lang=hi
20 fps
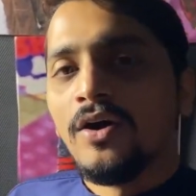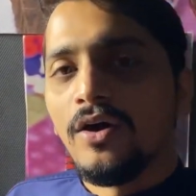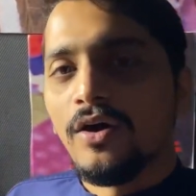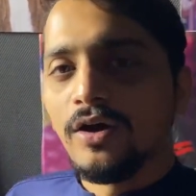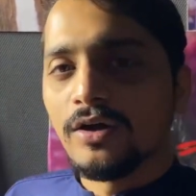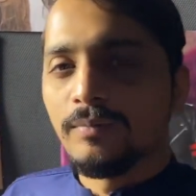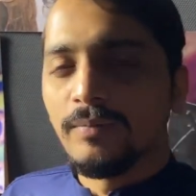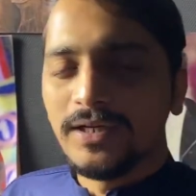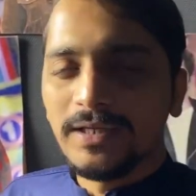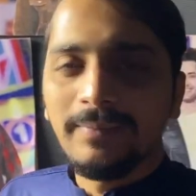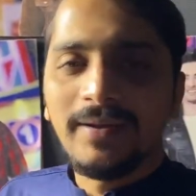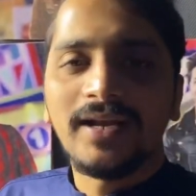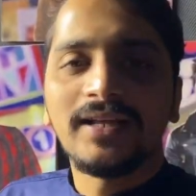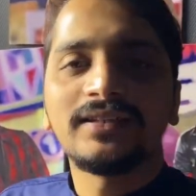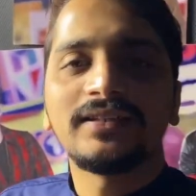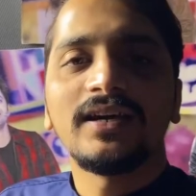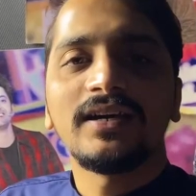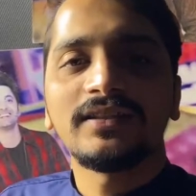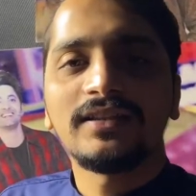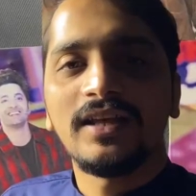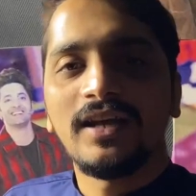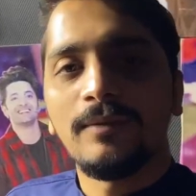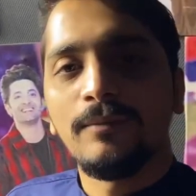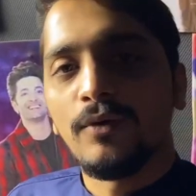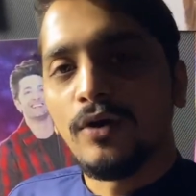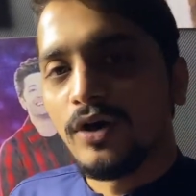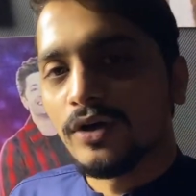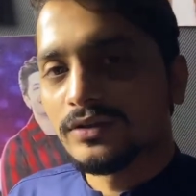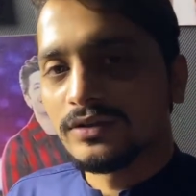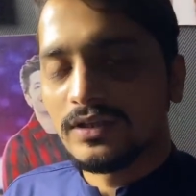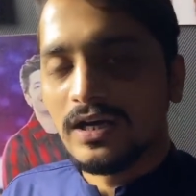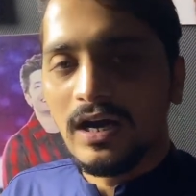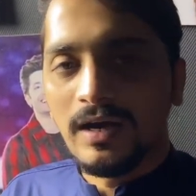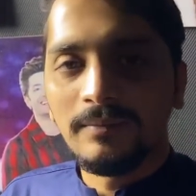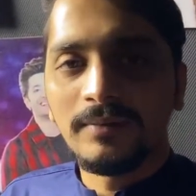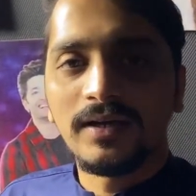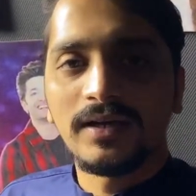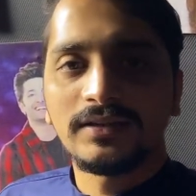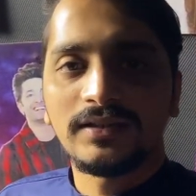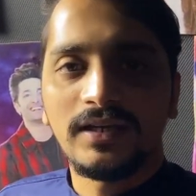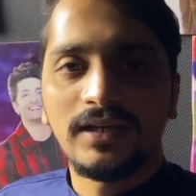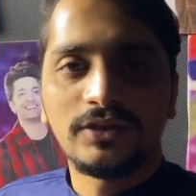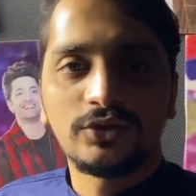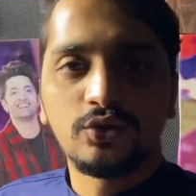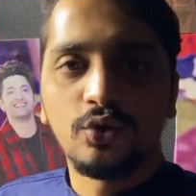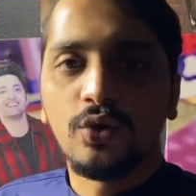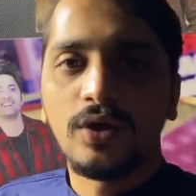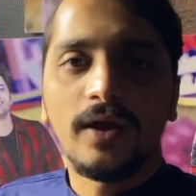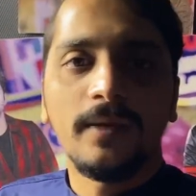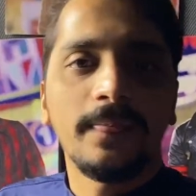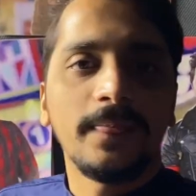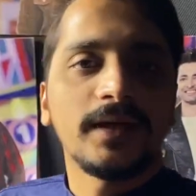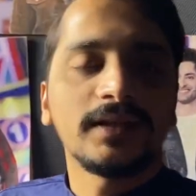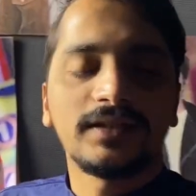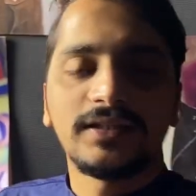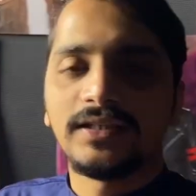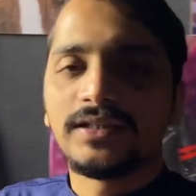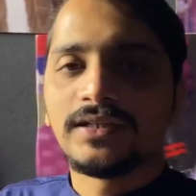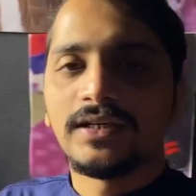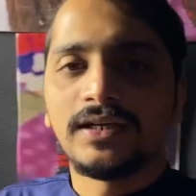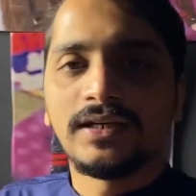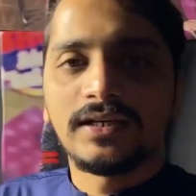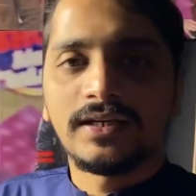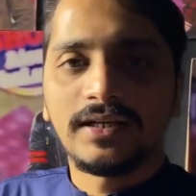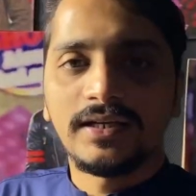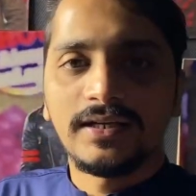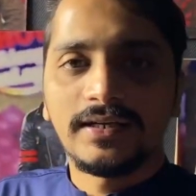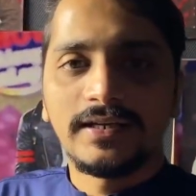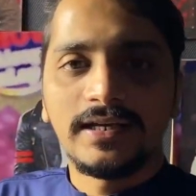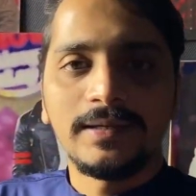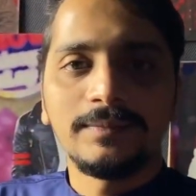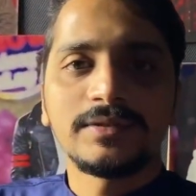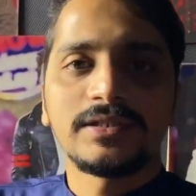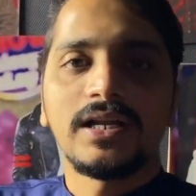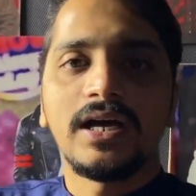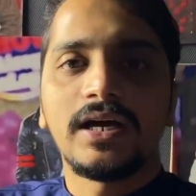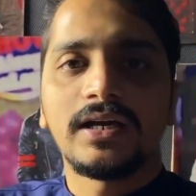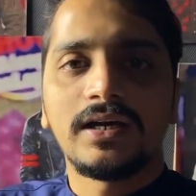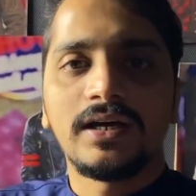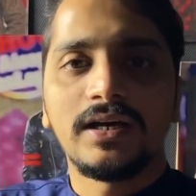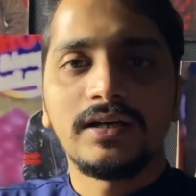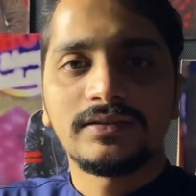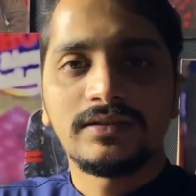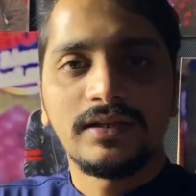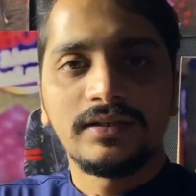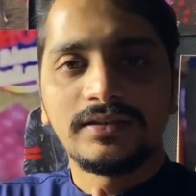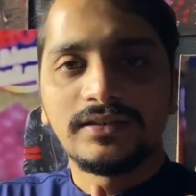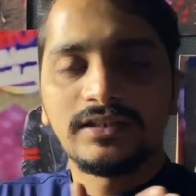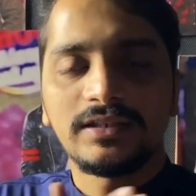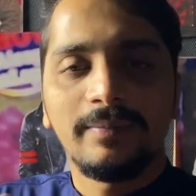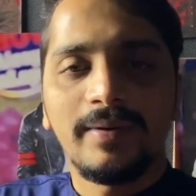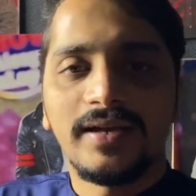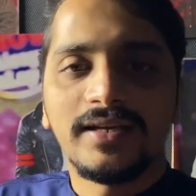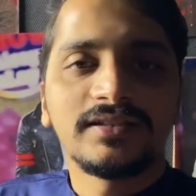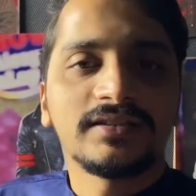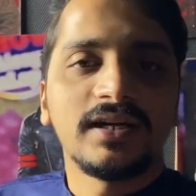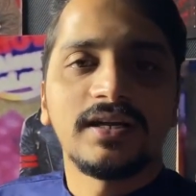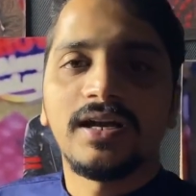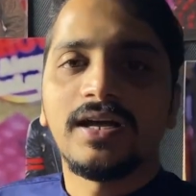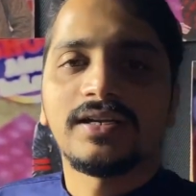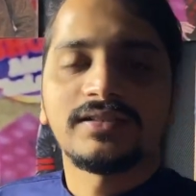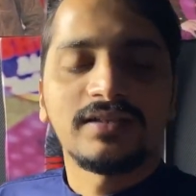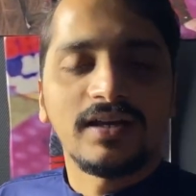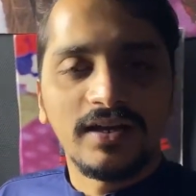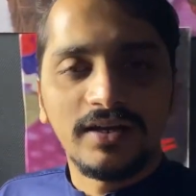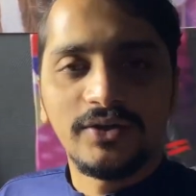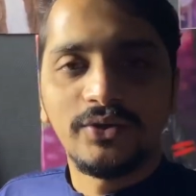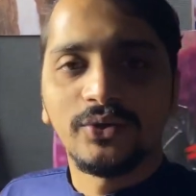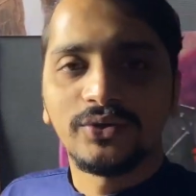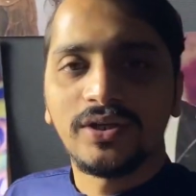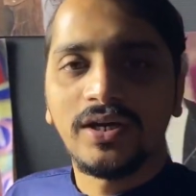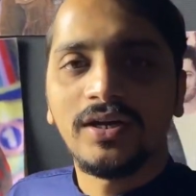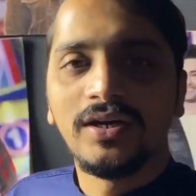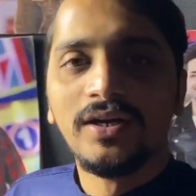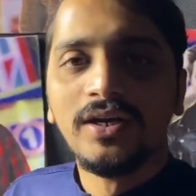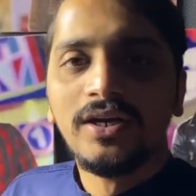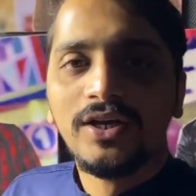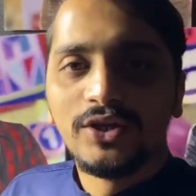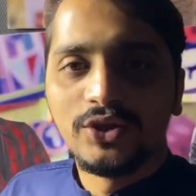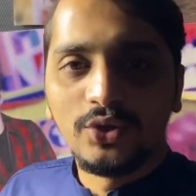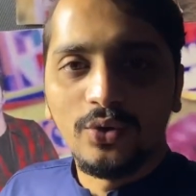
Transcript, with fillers: और बड़ी मेहनत करते हैं बहुत काम करते हैं शो के अंदर तीन घंटे गेम्स लाना सारी चीज़ें मैनेज करना आसान नहीं होता